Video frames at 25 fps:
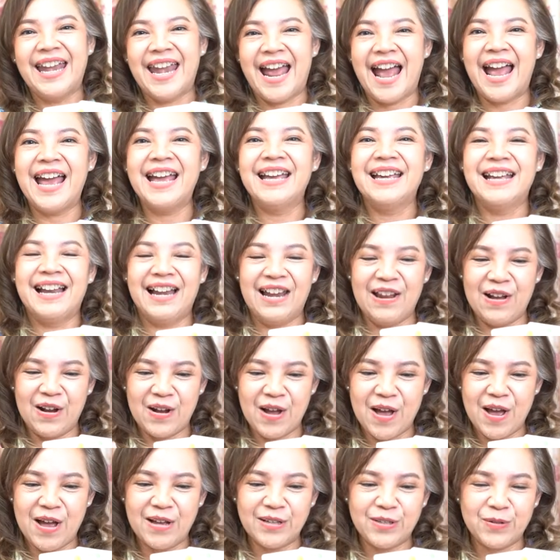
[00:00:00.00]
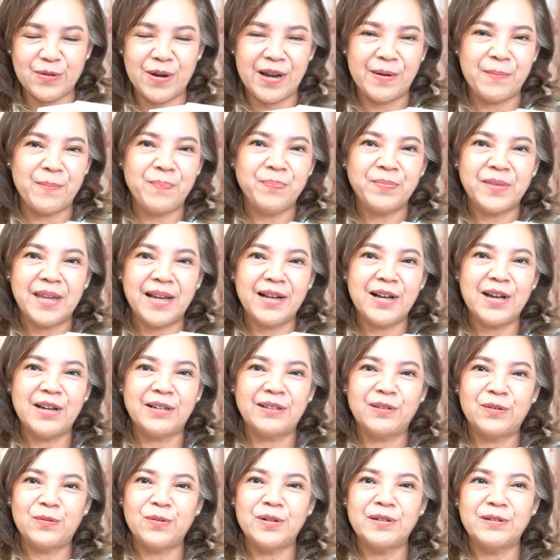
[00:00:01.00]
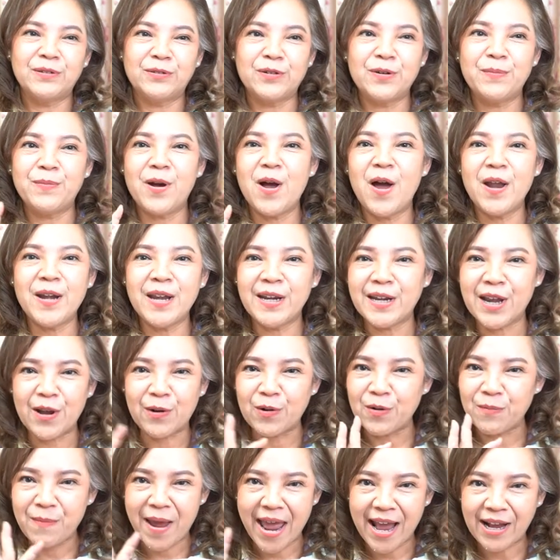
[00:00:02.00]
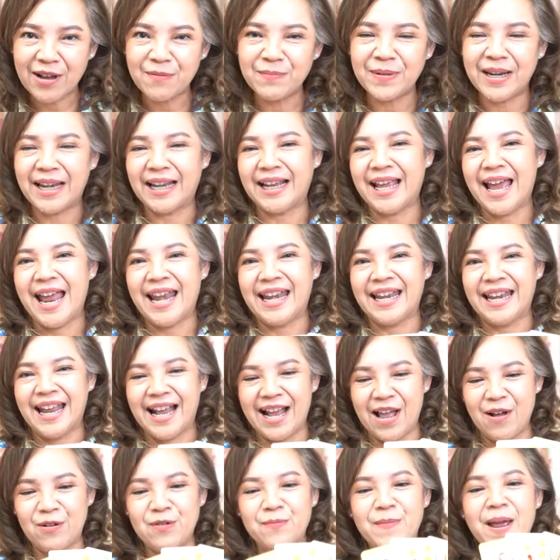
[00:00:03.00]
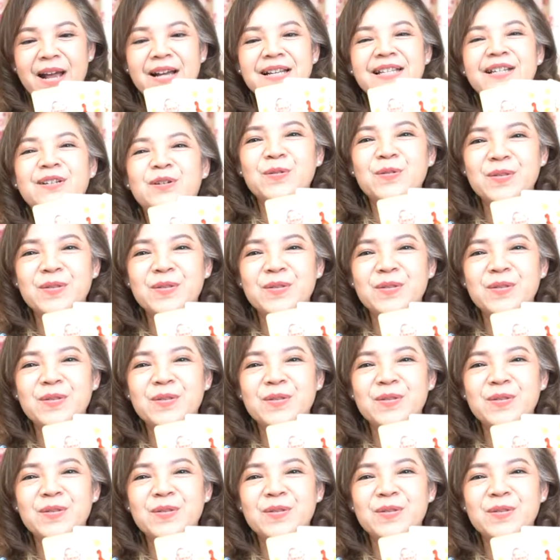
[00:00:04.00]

นะแล้วก็ส่วนถ้าเกิดคุณพ่อเหนื่อยคุณแม่ก็เหมือนกันนะคะคุณแม่ก็